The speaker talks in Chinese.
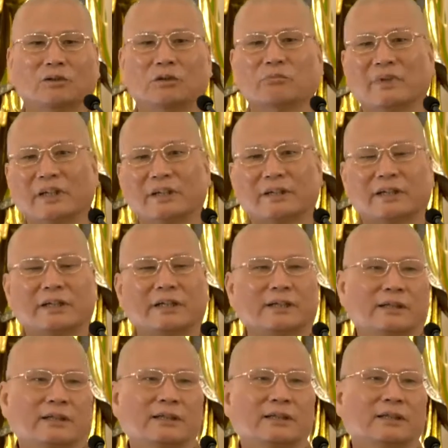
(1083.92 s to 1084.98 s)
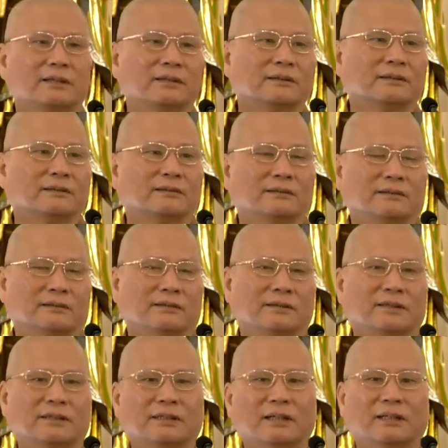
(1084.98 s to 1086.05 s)
如果每一天哦
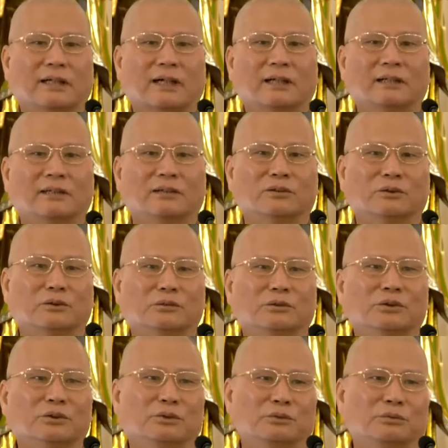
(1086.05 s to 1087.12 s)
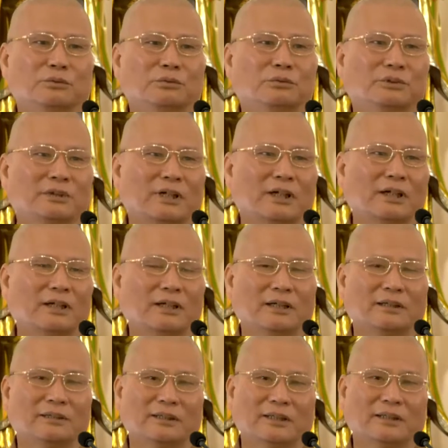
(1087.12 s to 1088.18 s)
第三堂课都分组互讲
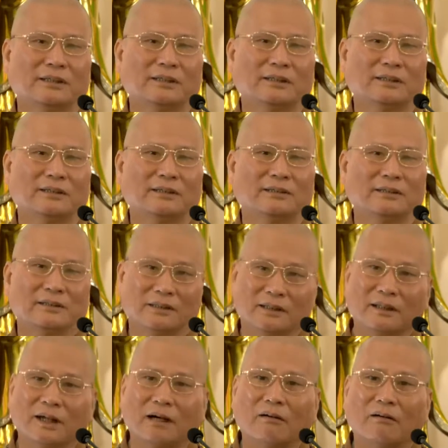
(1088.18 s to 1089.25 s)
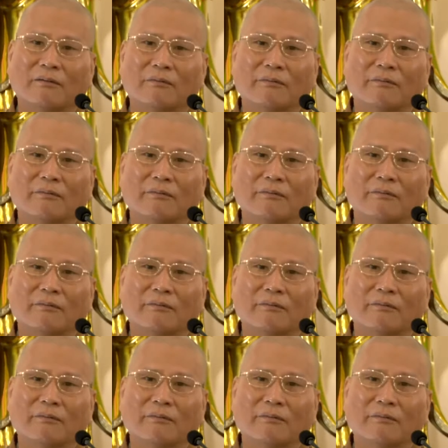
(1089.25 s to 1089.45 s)
啊，这样也也很好